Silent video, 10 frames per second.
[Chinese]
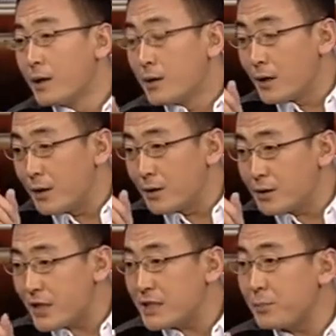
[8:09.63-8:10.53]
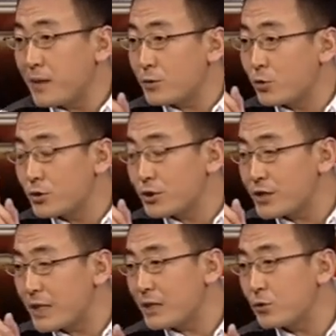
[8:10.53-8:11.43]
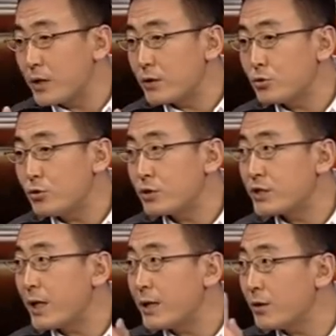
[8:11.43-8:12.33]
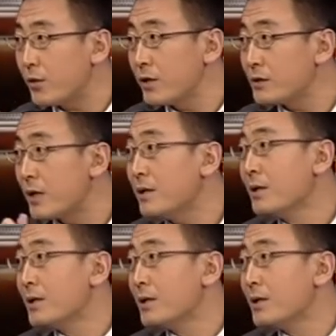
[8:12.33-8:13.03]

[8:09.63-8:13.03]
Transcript: 呃，拆迁办通知拆迁队去拆幺零三。